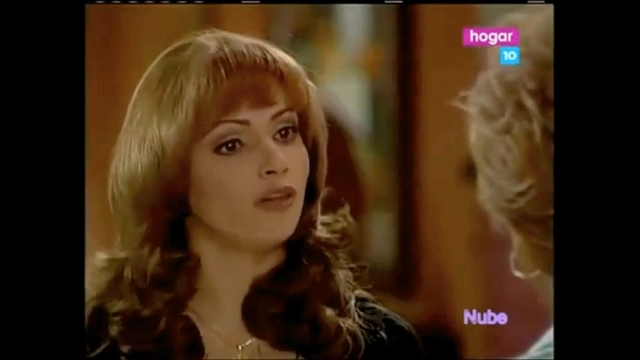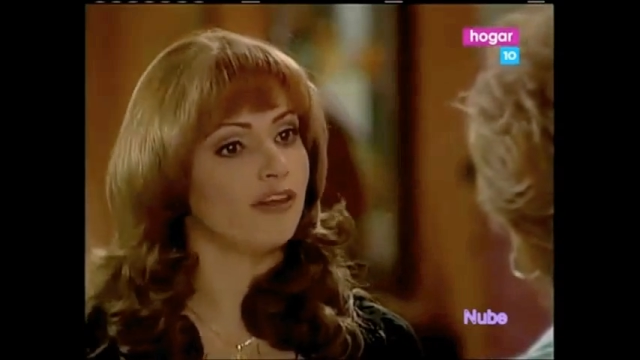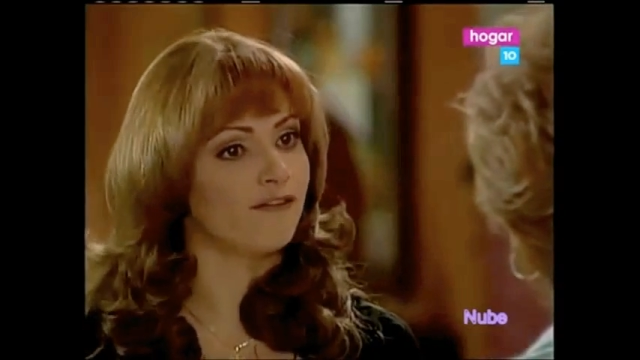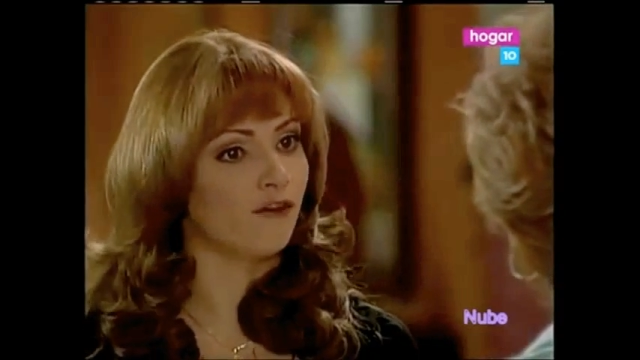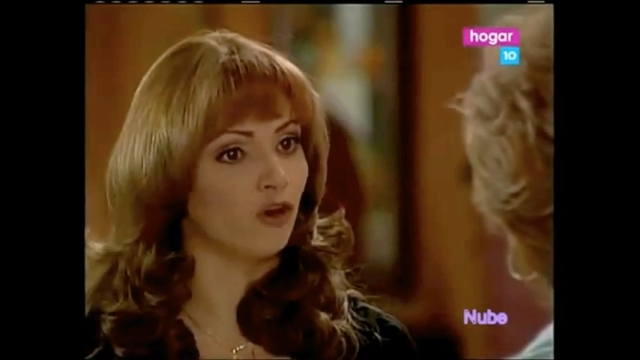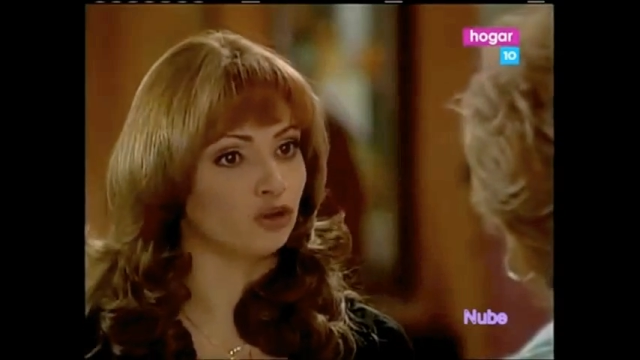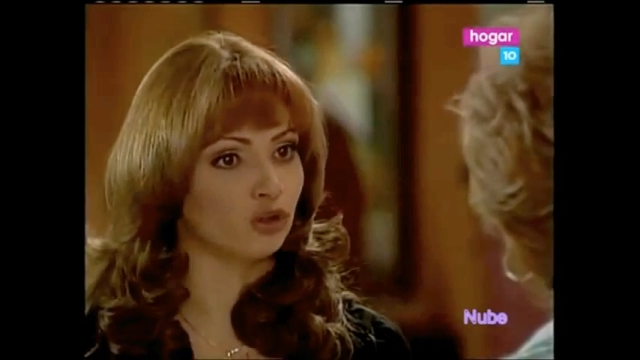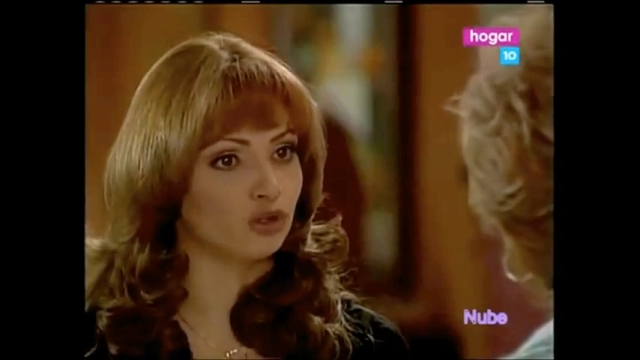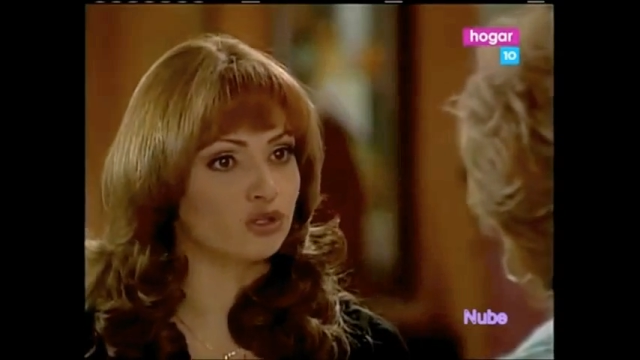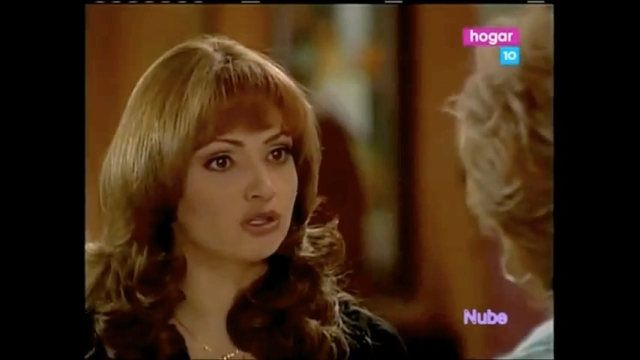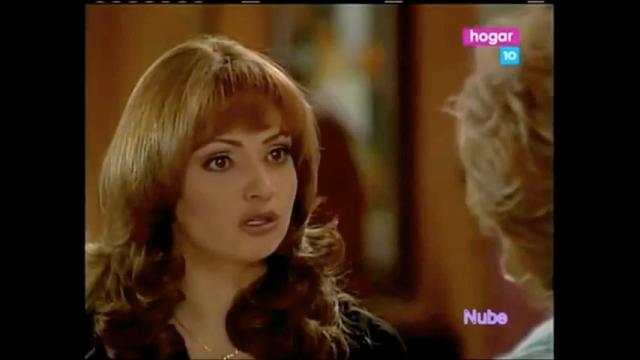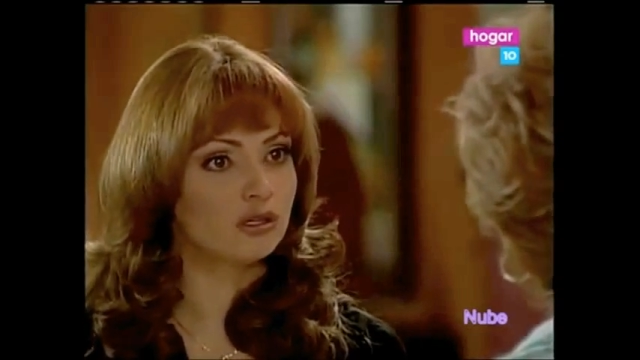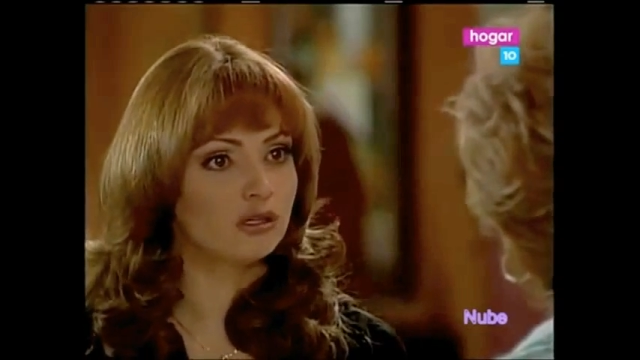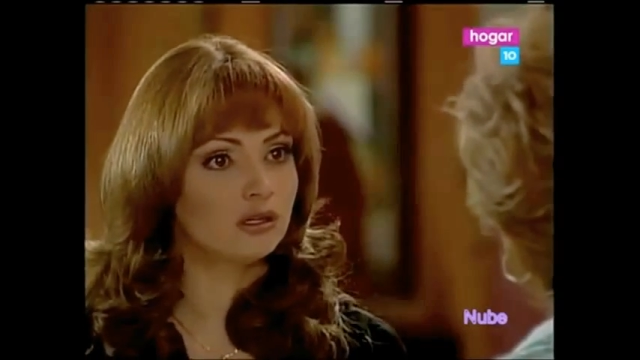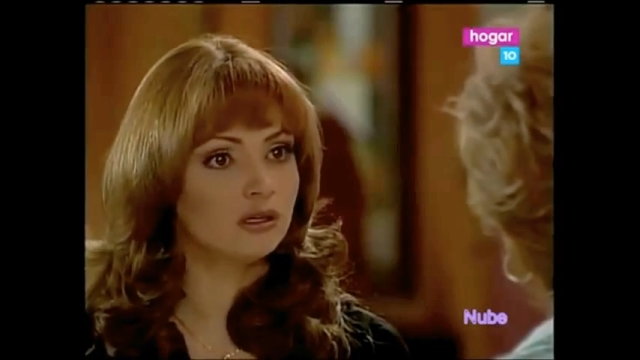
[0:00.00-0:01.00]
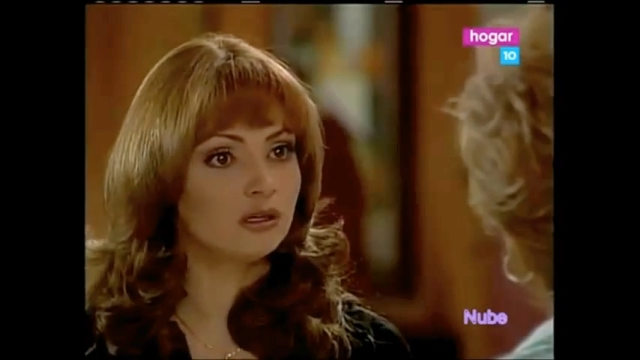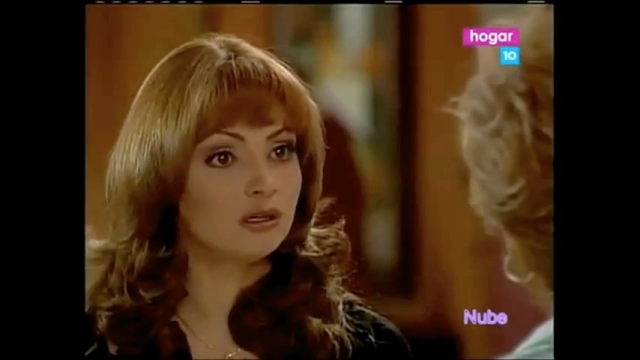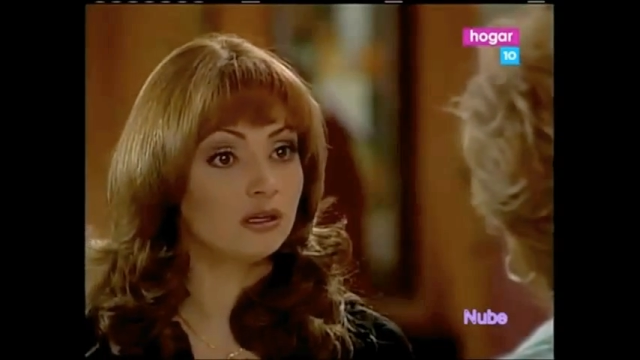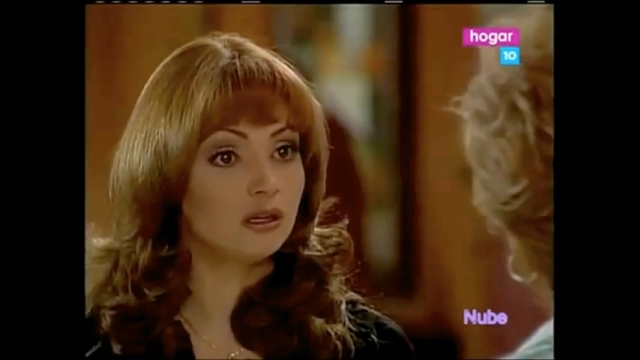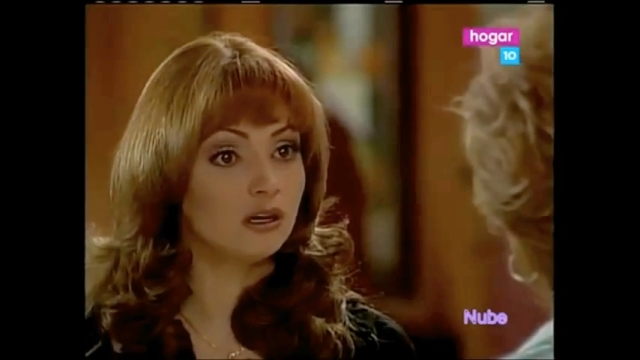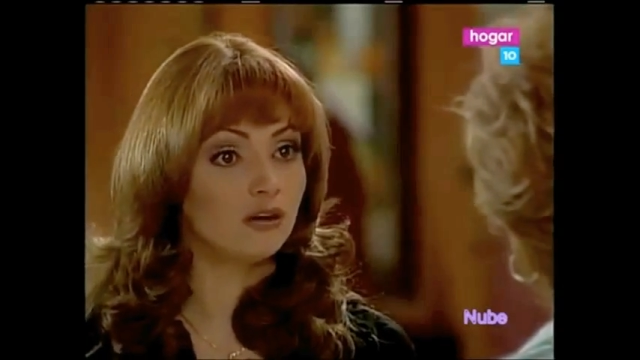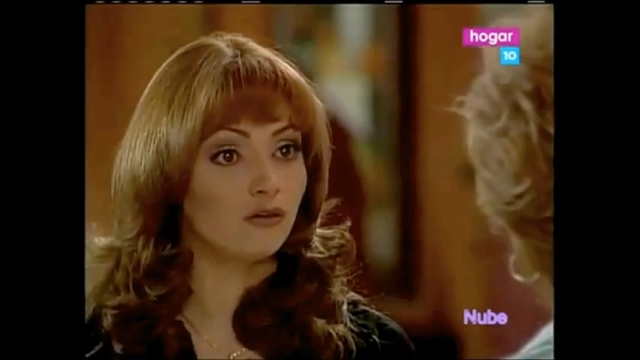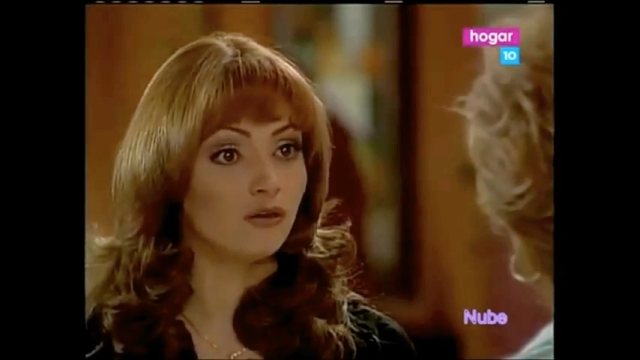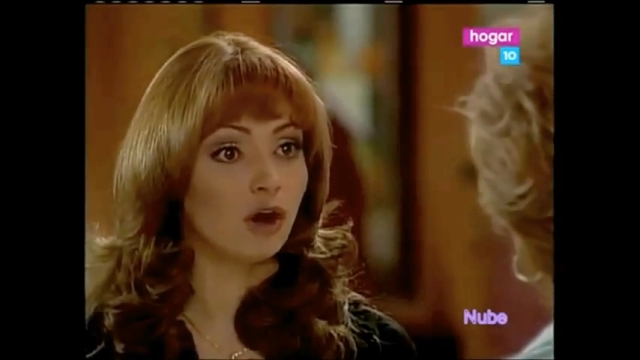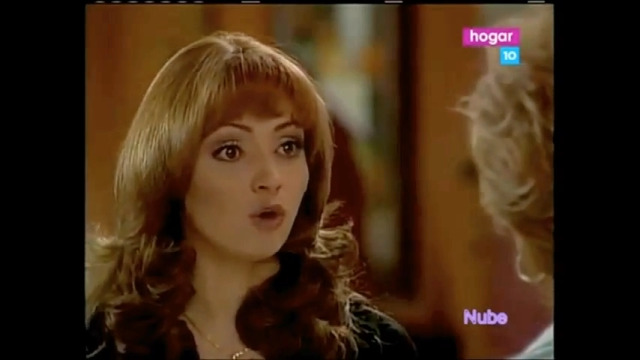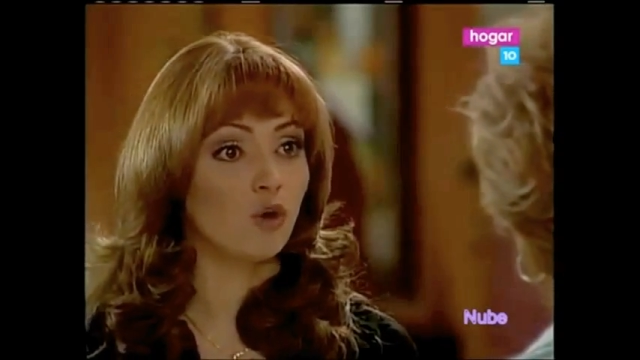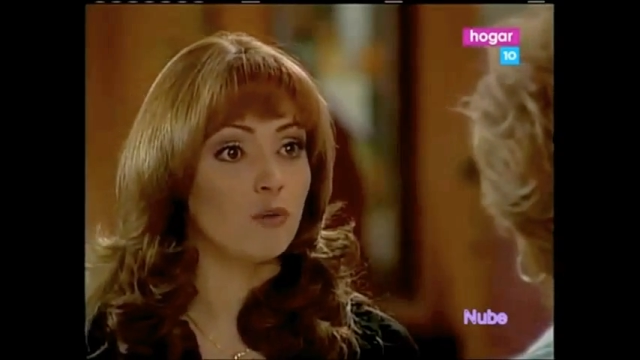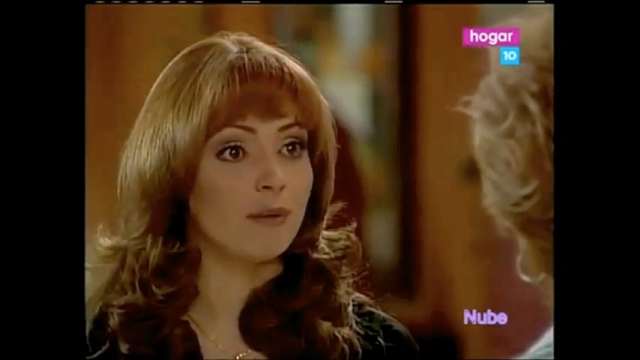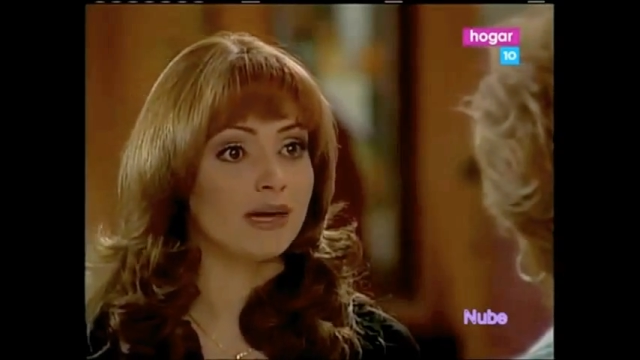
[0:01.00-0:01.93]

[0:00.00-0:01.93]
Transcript: fondos. Fue culpa